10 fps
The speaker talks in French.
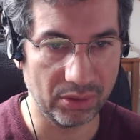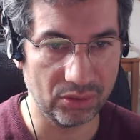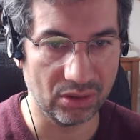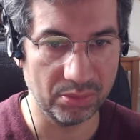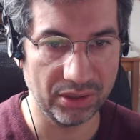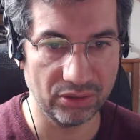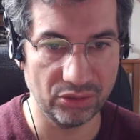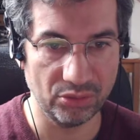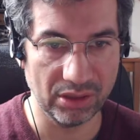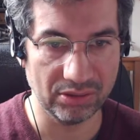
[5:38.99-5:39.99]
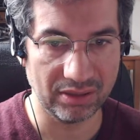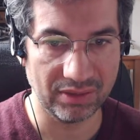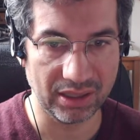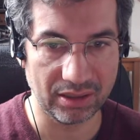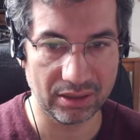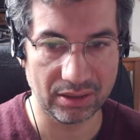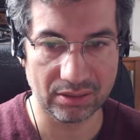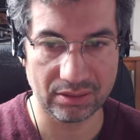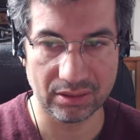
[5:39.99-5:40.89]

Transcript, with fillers: pas dû remplir le about avec.